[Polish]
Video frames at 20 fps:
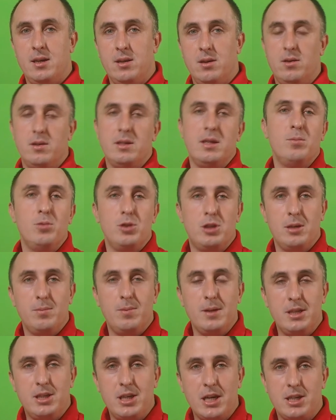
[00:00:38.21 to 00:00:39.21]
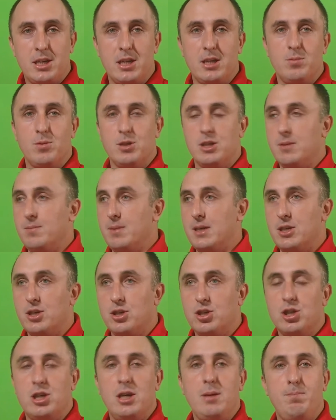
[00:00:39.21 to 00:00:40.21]
No, nie musi być 10, może być
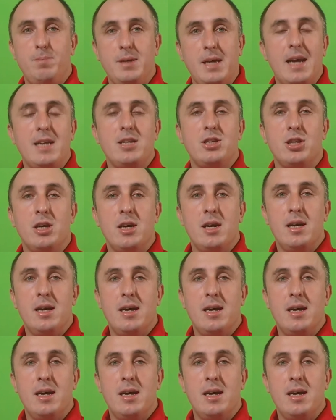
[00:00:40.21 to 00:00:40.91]
3, 5.